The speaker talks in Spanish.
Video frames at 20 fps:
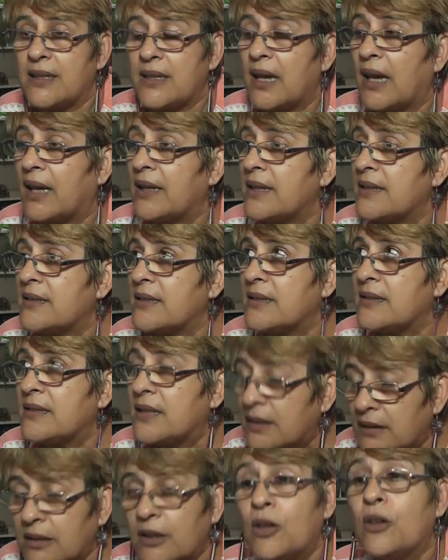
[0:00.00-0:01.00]
a
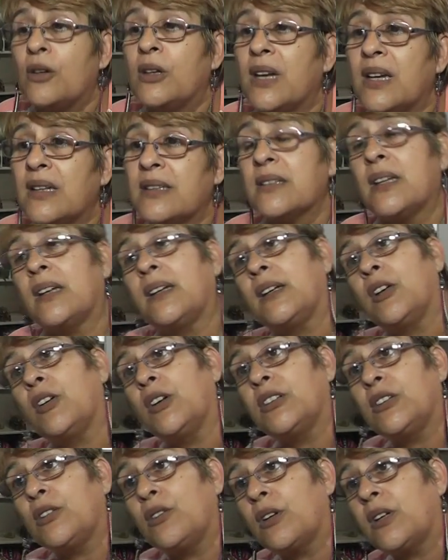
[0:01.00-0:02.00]
17 horas en
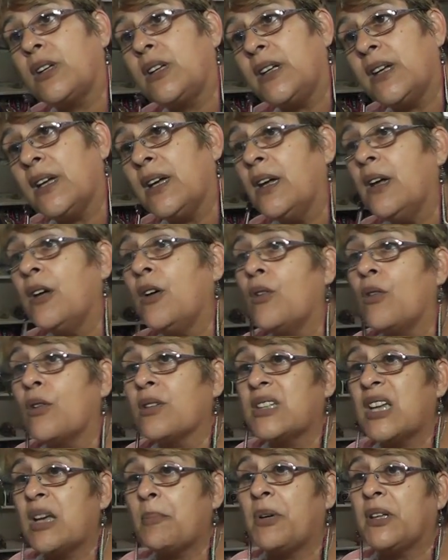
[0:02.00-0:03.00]
Neonatología, o
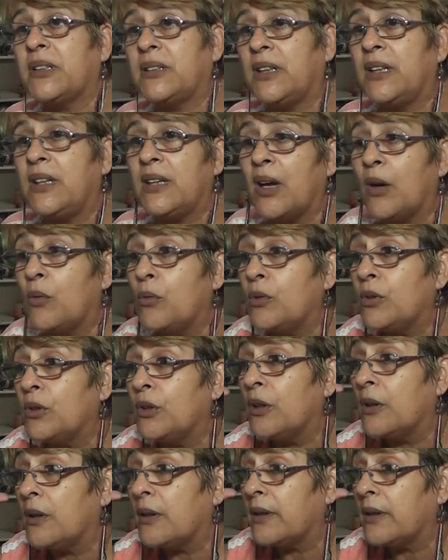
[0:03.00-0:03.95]
sea, pastilla 1